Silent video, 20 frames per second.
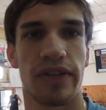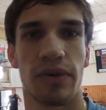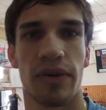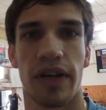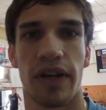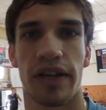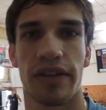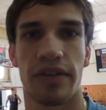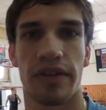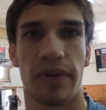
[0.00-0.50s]

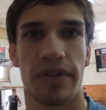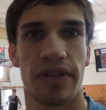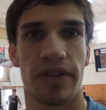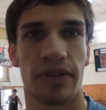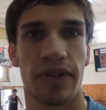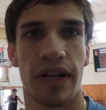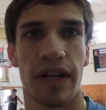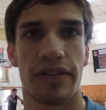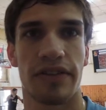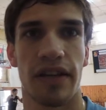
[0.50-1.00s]
que quisimos hacer
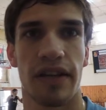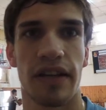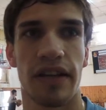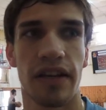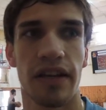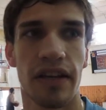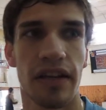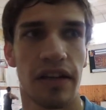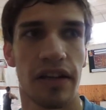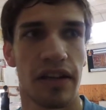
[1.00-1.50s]
toda la serie.
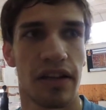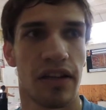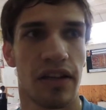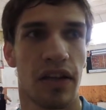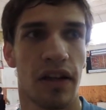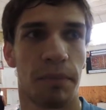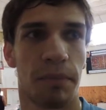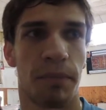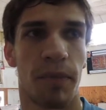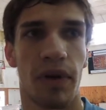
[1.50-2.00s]

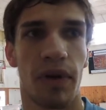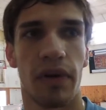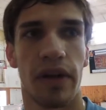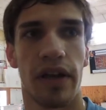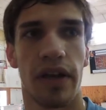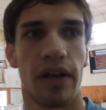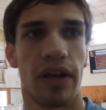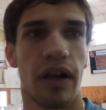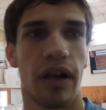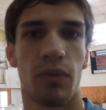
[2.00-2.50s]

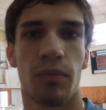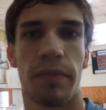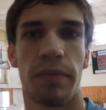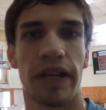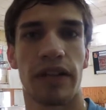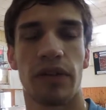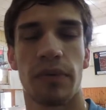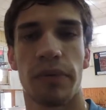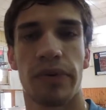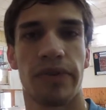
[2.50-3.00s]
Eh, algún
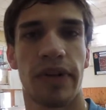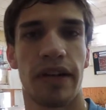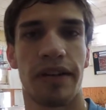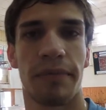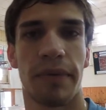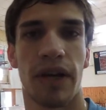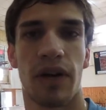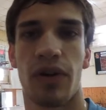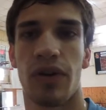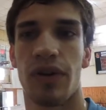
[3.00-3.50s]
partido puede salir
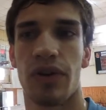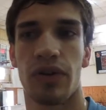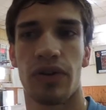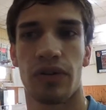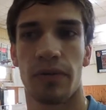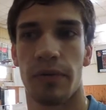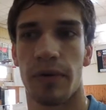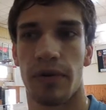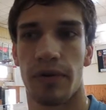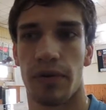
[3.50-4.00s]
mejor,
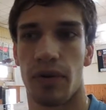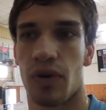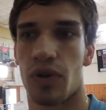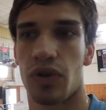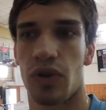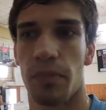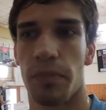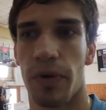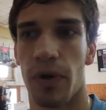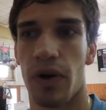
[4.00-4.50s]
otro
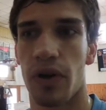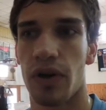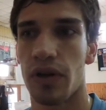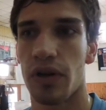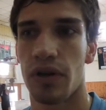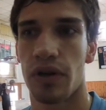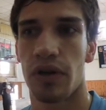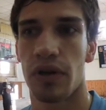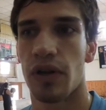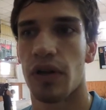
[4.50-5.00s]
peor,
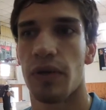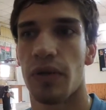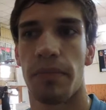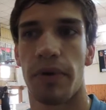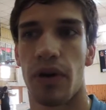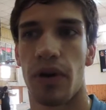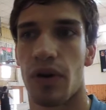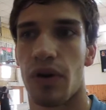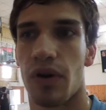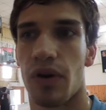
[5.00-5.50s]

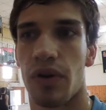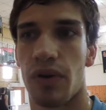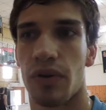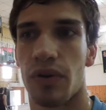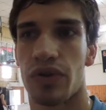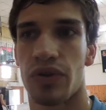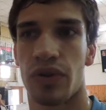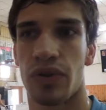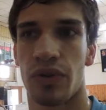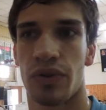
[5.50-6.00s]
pero
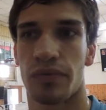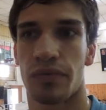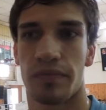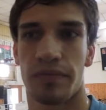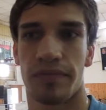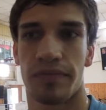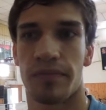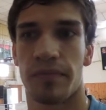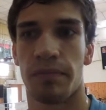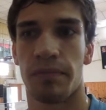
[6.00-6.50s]
nosotros
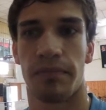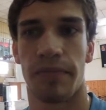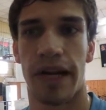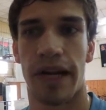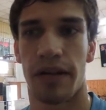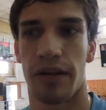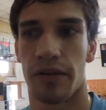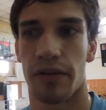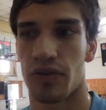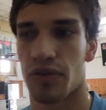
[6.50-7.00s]

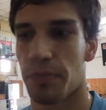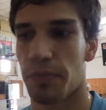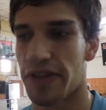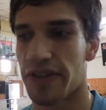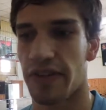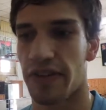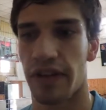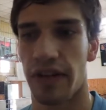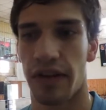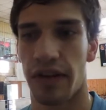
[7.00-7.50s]
yo
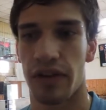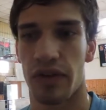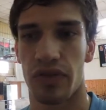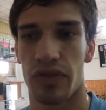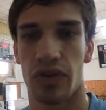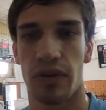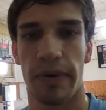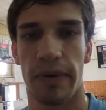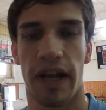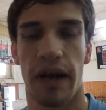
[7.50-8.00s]
presentí que
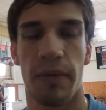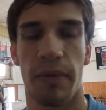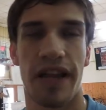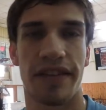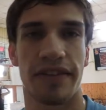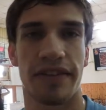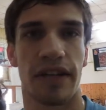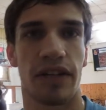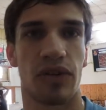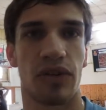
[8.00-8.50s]
nosotros como la
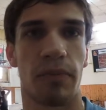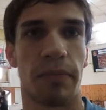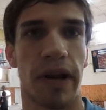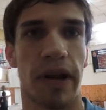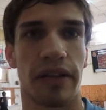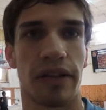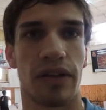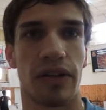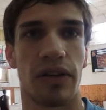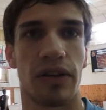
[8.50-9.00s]
serie todo el
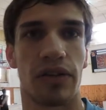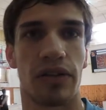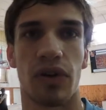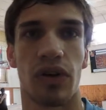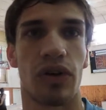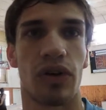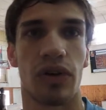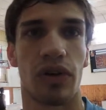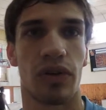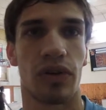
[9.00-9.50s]
partido,
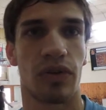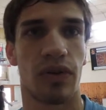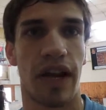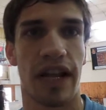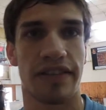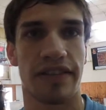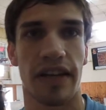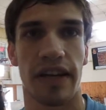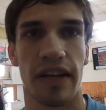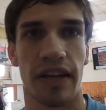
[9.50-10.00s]
toda la
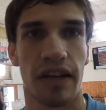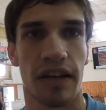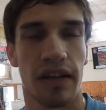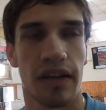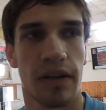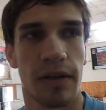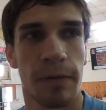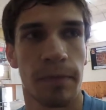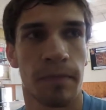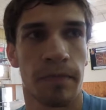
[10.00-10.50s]
serie.
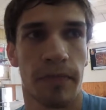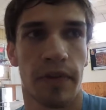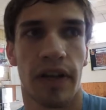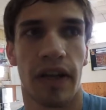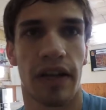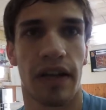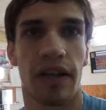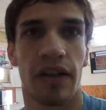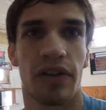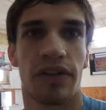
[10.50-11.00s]

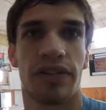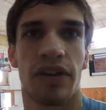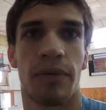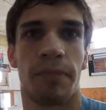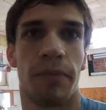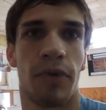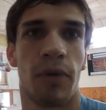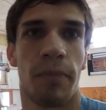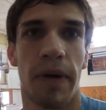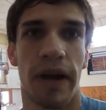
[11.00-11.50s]
Que si el
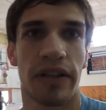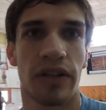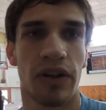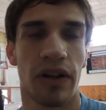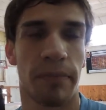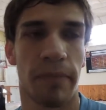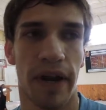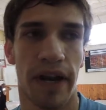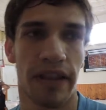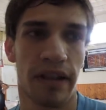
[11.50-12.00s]
partido que
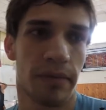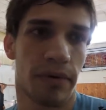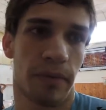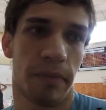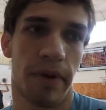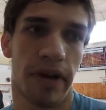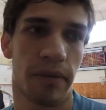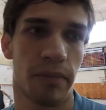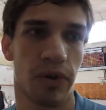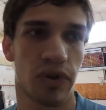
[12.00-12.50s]
perdíamos lo
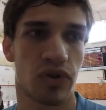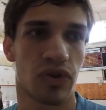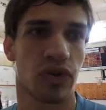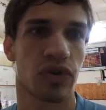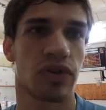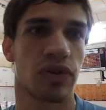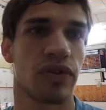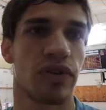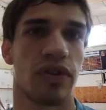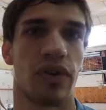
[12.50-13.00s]
perdíamos
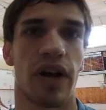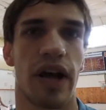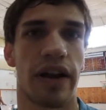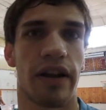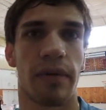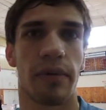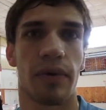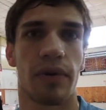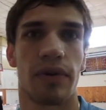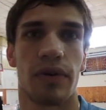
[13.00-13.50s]
nosotros y si lo
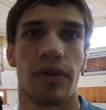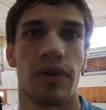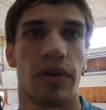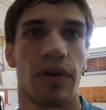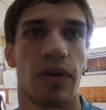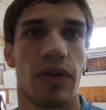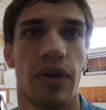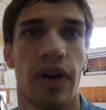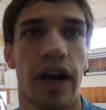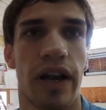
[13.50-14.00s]
ganamos lo,
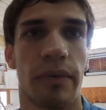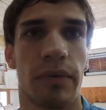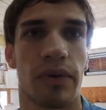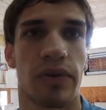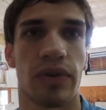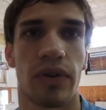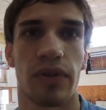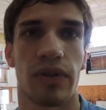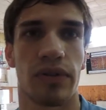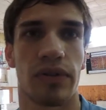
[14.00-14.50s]
ganamos
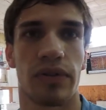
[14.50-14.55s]
nosotros.